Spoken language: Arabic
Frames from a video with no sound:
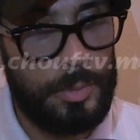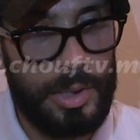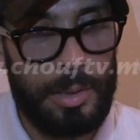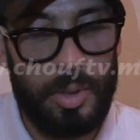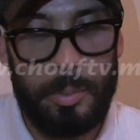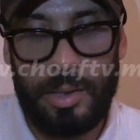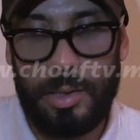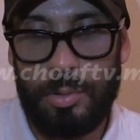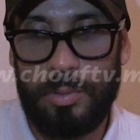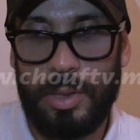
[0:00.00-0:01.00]
من هذا المنبر
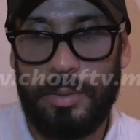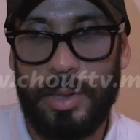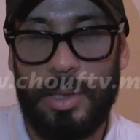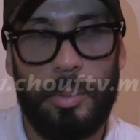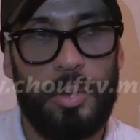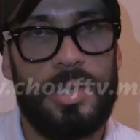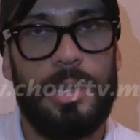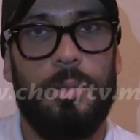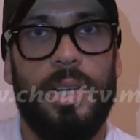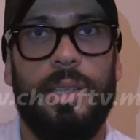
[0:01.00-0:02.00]
ديال شوف تيفي كنبغي
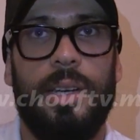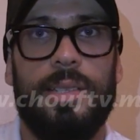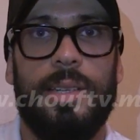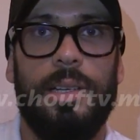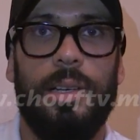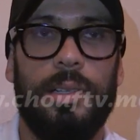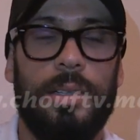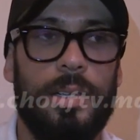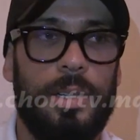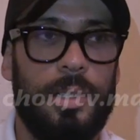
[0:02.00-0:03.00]
نوصل لها واحد الرساله
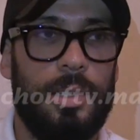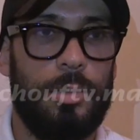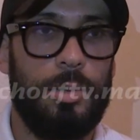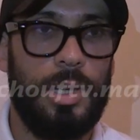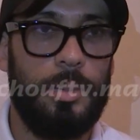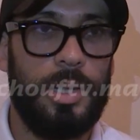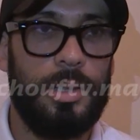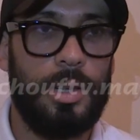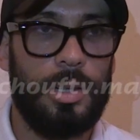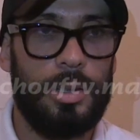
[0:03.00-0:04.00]
كنقول لها
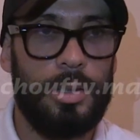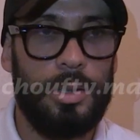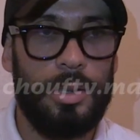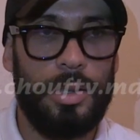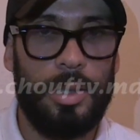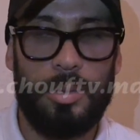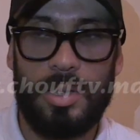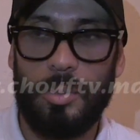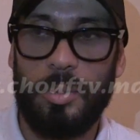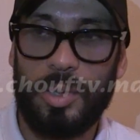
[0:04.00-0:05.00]
بان
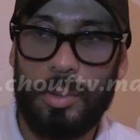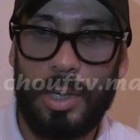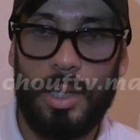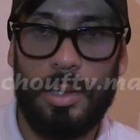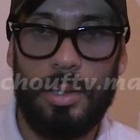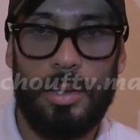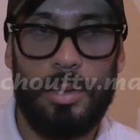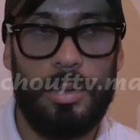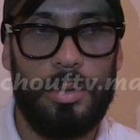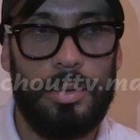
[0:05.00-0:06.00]
اسامه البنوري
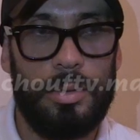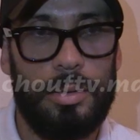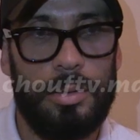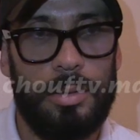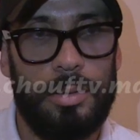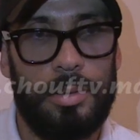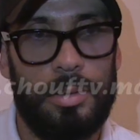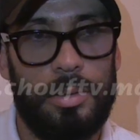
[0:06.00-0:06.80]
آه،